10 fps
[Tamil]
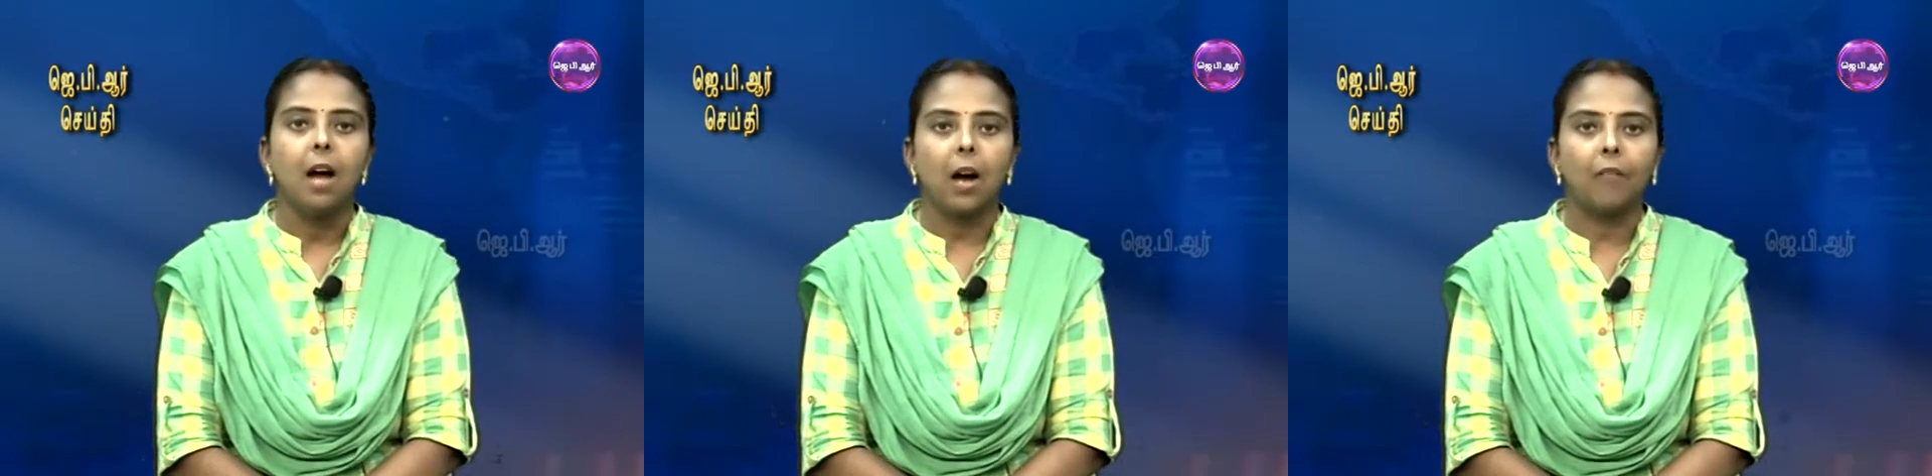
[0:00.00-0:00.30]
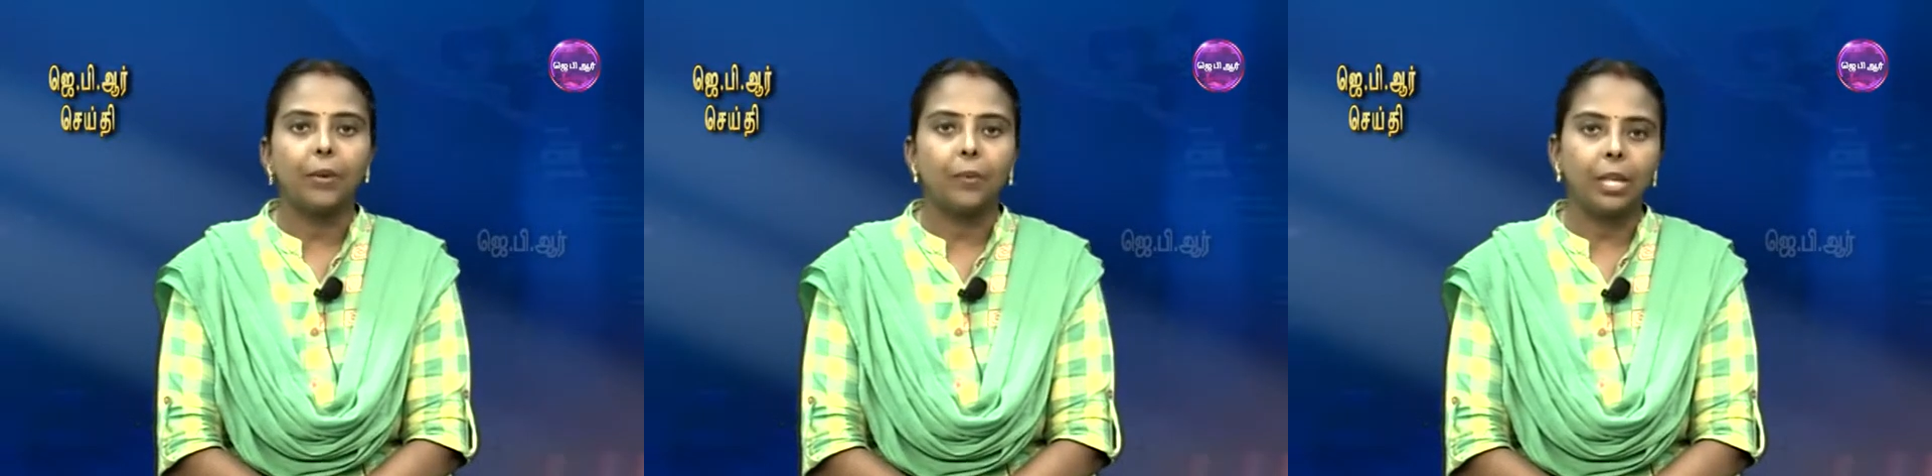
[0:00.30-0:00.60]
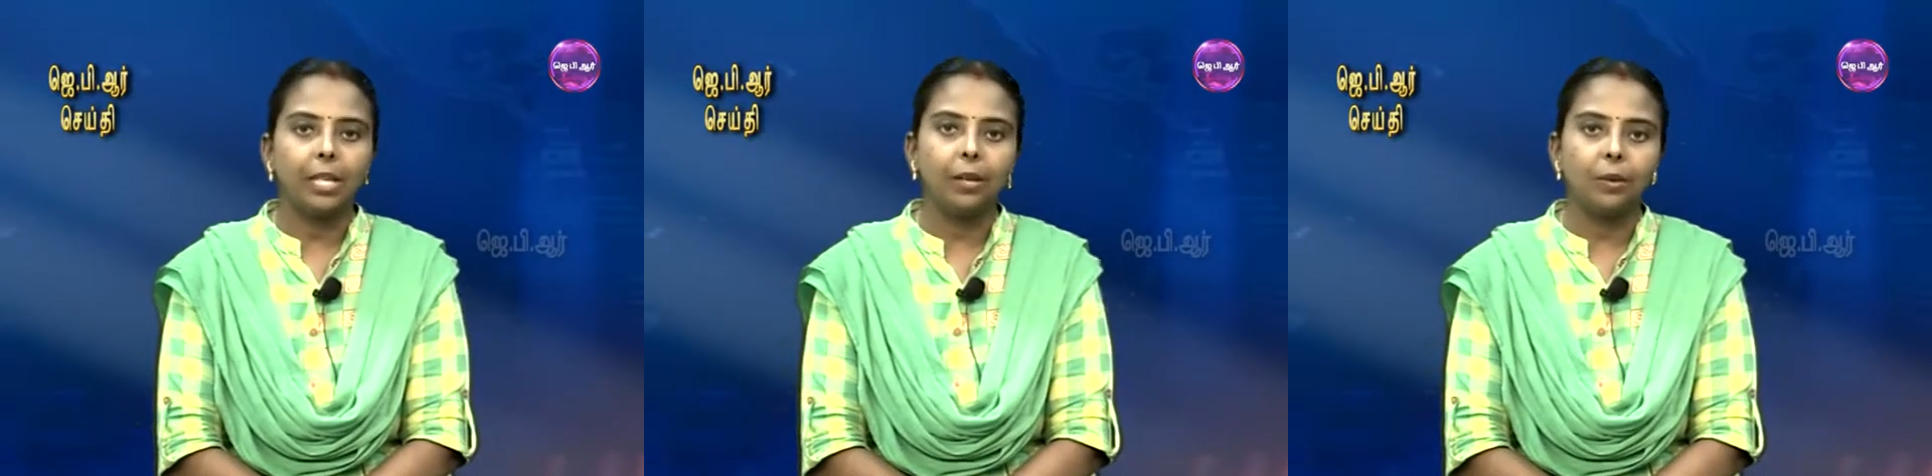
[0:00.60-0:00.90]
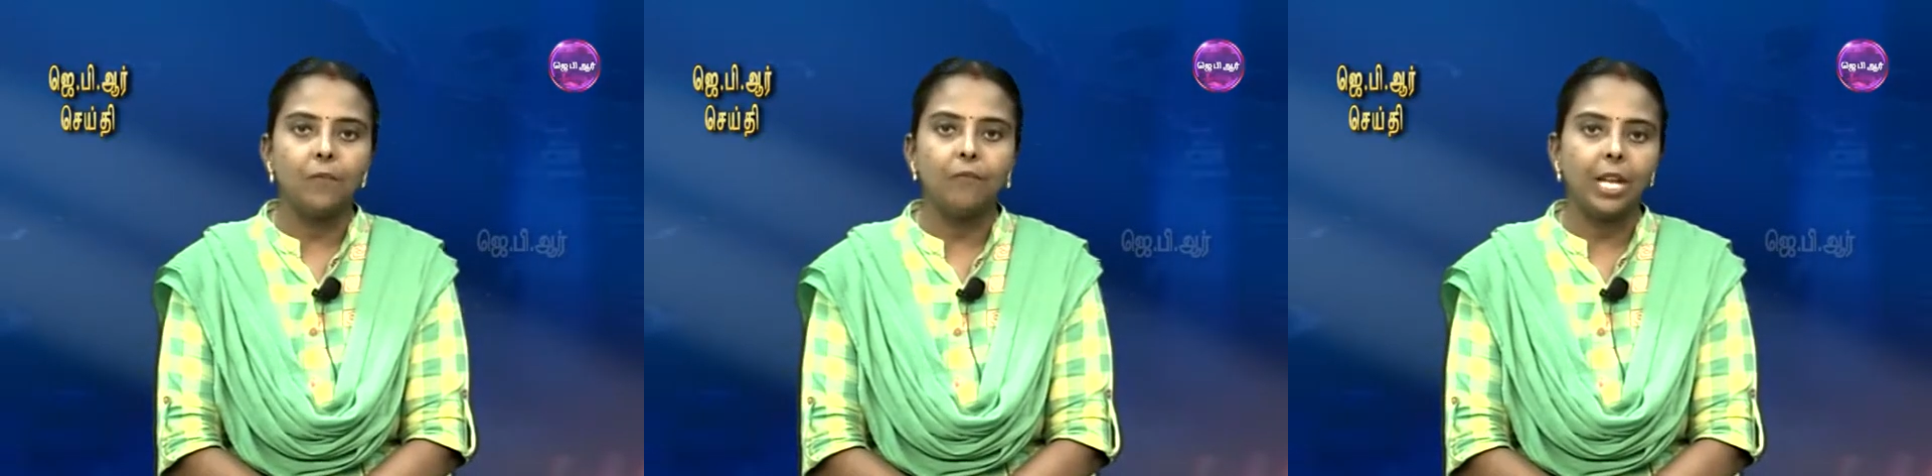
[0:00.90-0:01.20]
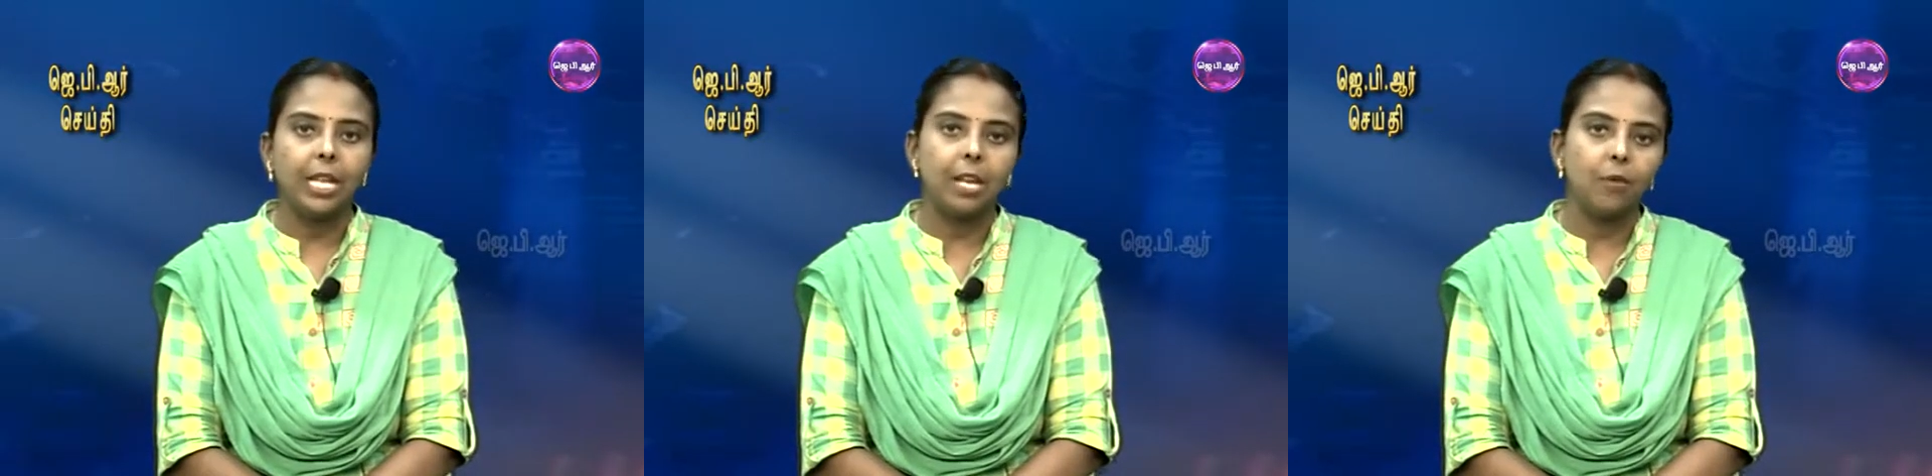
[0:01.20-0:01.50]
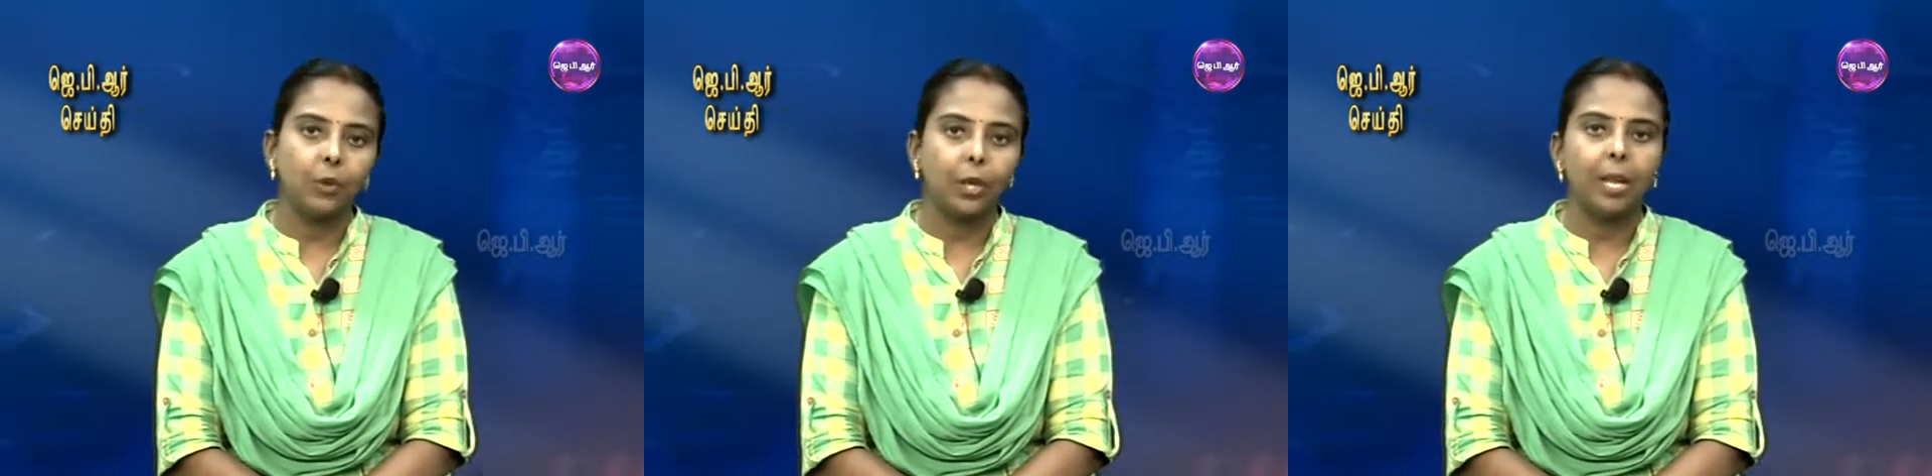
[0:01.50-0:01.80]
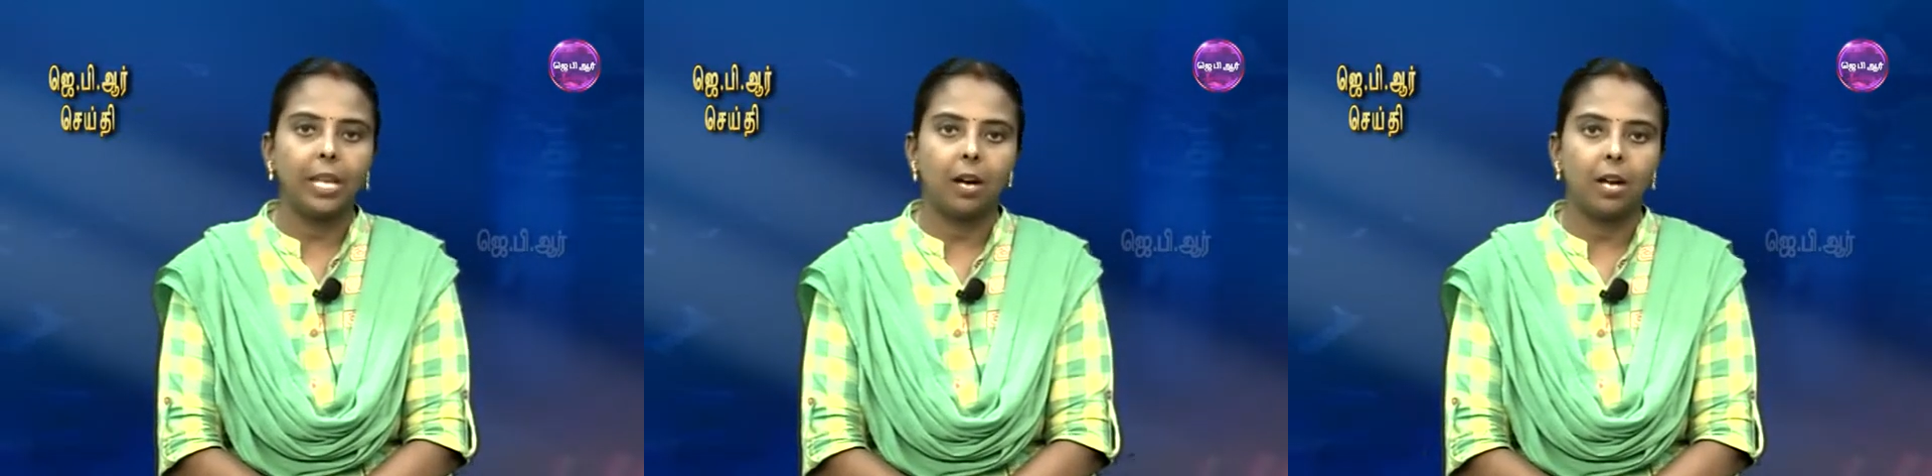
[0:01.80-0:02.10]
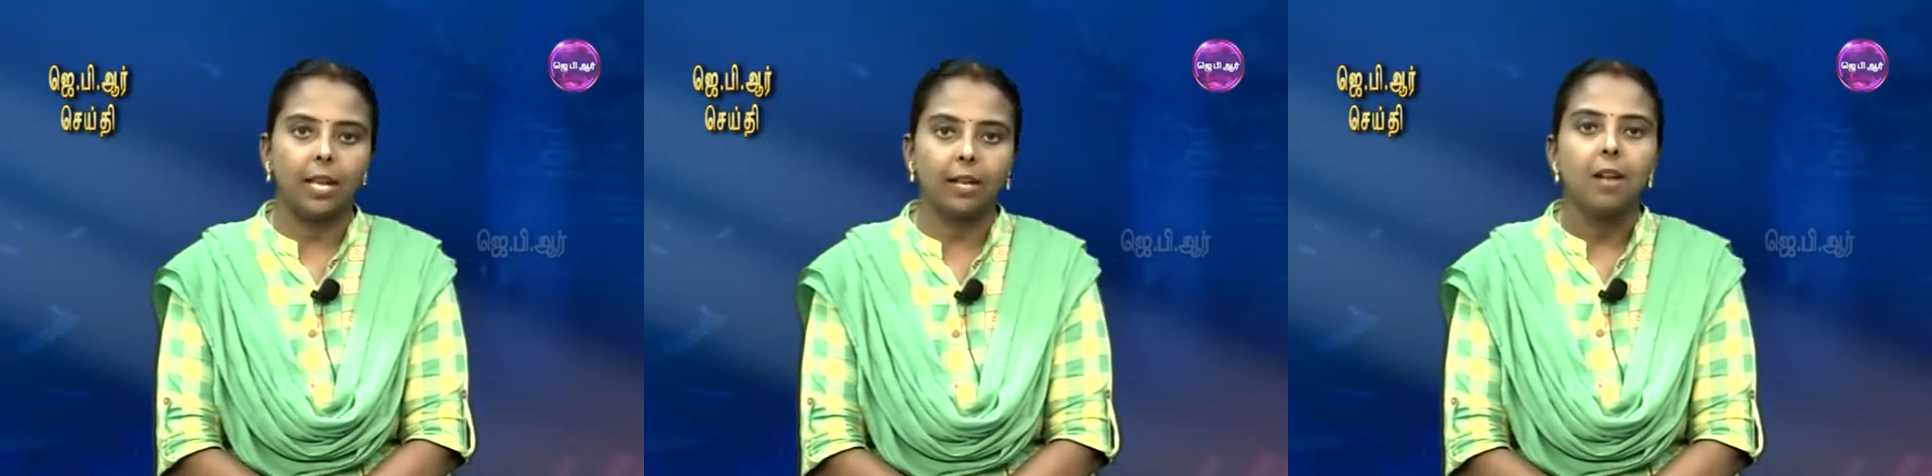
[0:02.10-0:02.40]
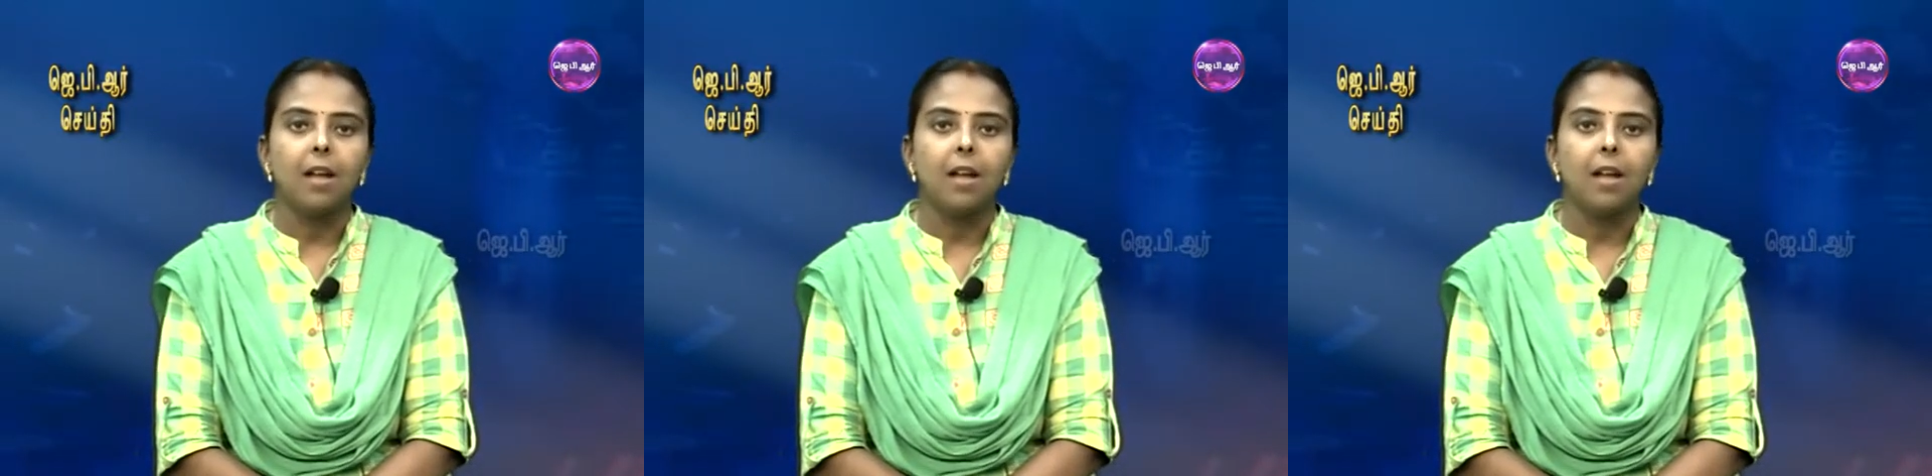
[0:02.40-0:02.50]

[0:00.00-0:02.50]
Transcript: அவர் குடியிருக்கும் வீட்டின் உரிமையாளர்